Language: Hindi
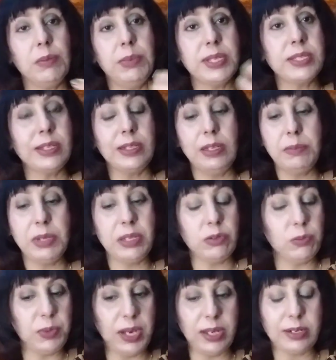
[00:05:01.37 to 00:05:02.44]
बेसिकली मेरे
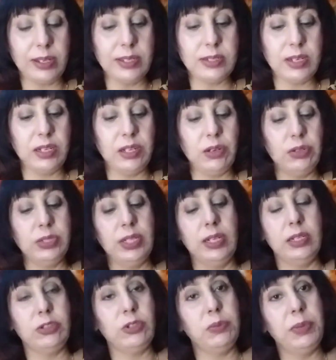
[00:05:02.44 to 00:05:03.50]
को बाहर कहीं जाना होता
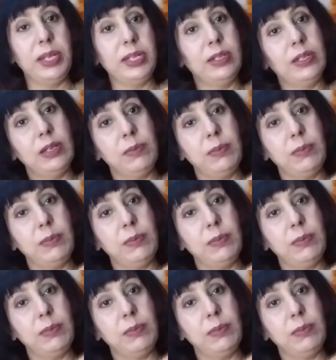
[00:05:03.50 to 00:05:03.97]
है ना तो मैंने ना